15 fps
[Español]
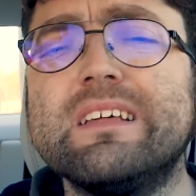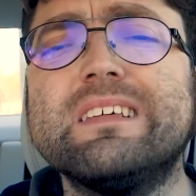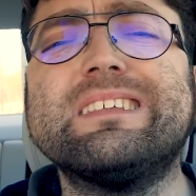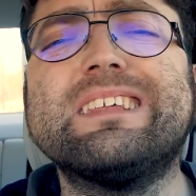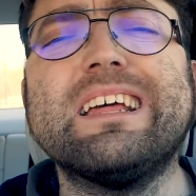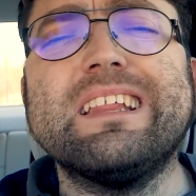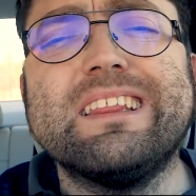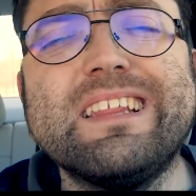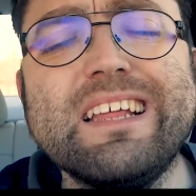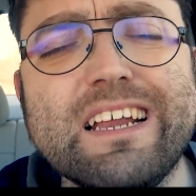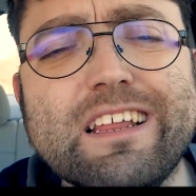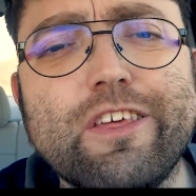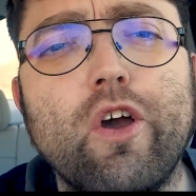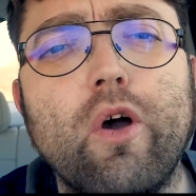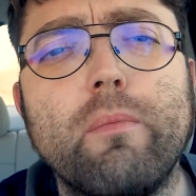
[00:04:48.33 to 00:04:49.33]

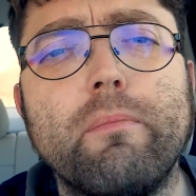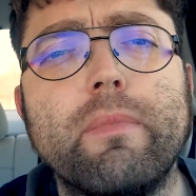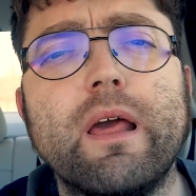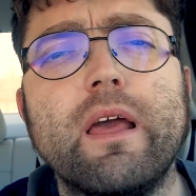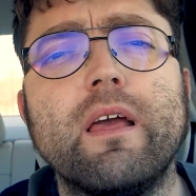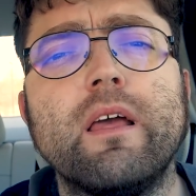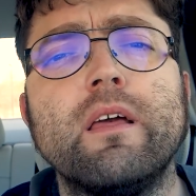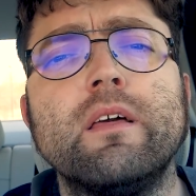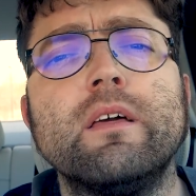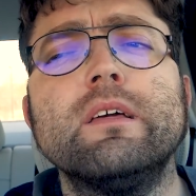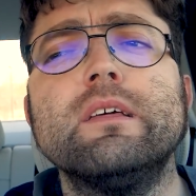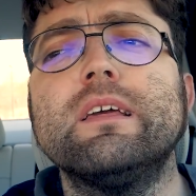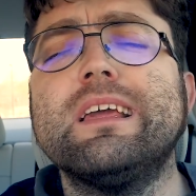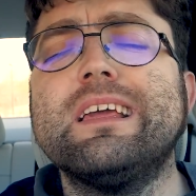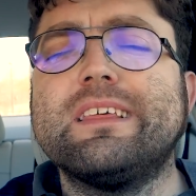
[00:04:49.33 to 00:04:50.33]
sentirse hombre
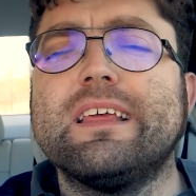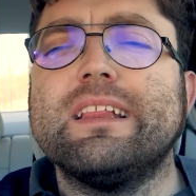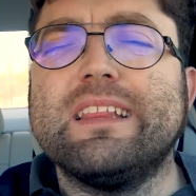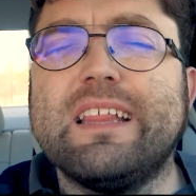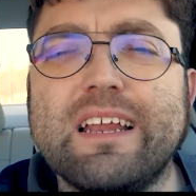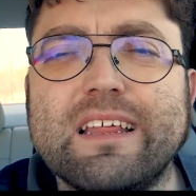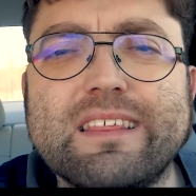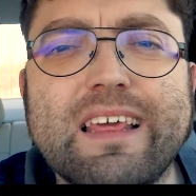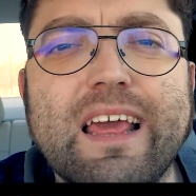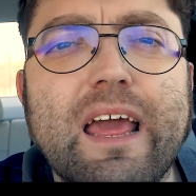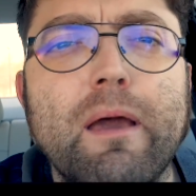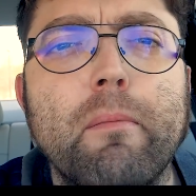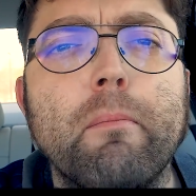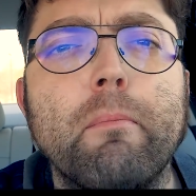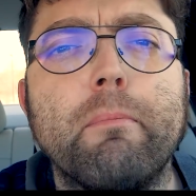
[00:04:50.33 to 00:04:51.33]
y
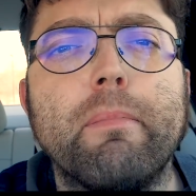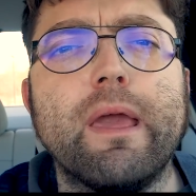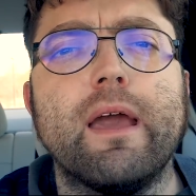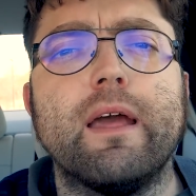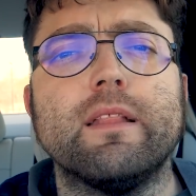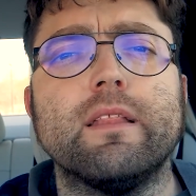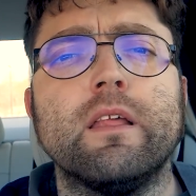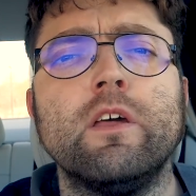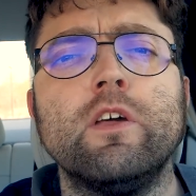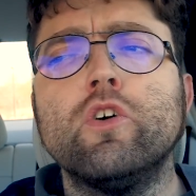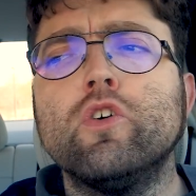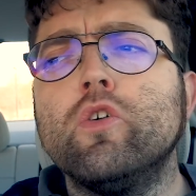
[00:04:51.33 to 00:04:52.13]
sentirse bien.